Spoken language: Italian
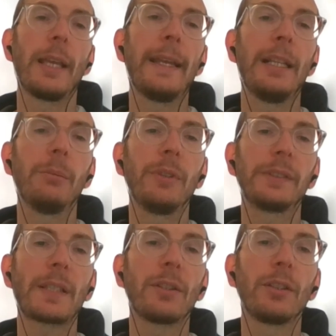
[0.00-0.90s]
e le
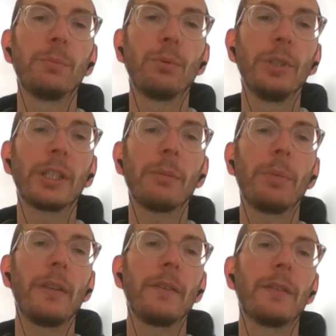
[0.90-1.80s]
amministrazioni pubbliche
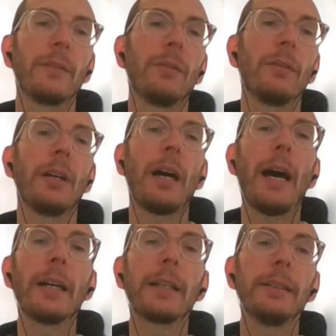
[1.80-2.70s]
pensano
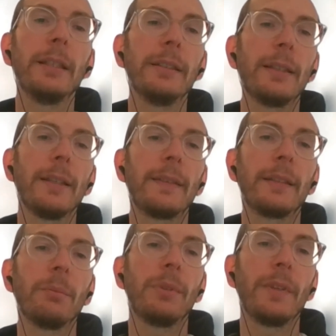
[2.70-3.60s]
anche nei testi
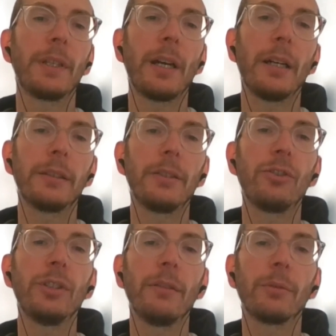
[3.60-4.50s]
semplificati
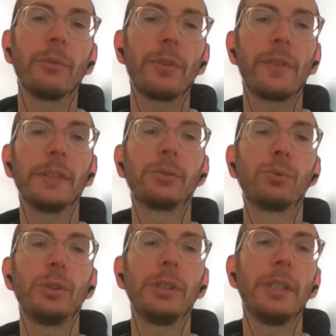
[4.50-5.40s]
ci devono essere
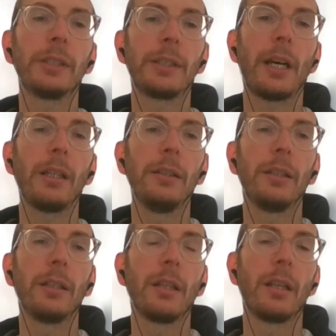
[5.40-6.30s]
tutti i
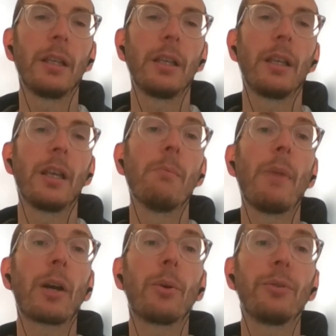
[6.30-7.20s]
dettagli,
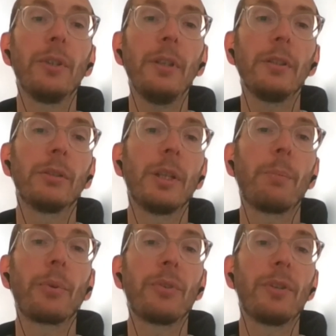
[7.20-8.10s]
ma così non
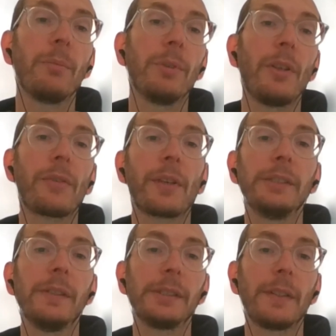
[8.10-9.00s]
è possibile
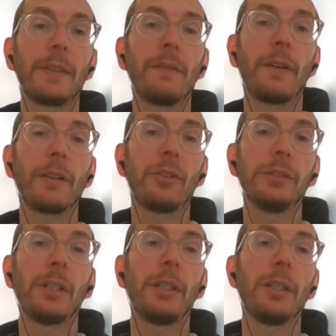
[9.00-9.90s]
scrivere testi
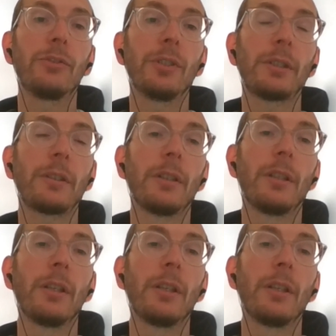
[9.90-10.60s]
facili da leggere.